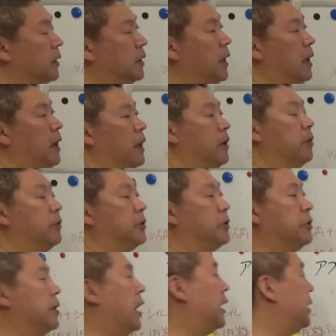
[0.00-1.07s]
で、
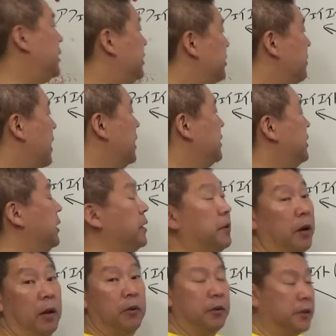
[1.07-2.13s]
43インチは G
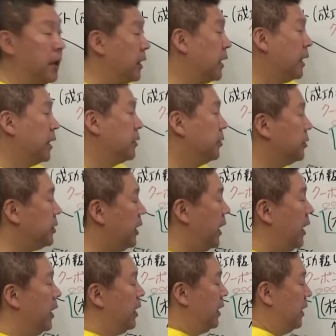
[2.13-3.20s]
クラウドさんから、そし
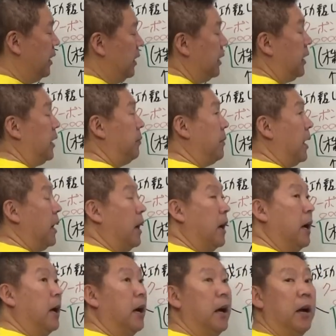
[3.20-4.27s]
て
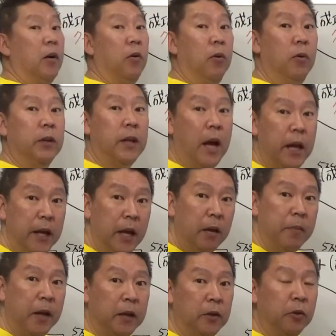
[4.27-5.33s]
今、大画
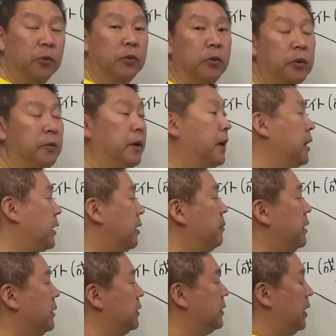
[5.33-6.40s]
面ということを言われて
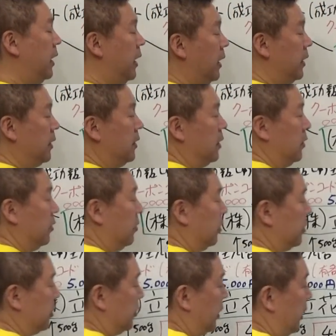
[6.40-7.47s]
まして、
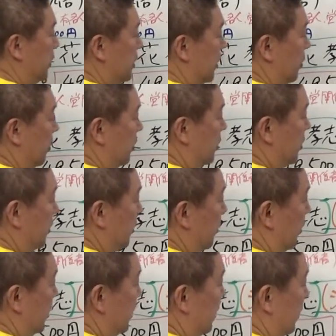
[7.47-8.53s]
50インチ、
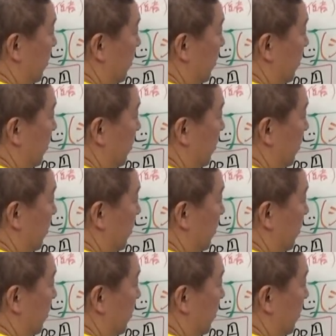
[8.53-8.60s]
55インチ、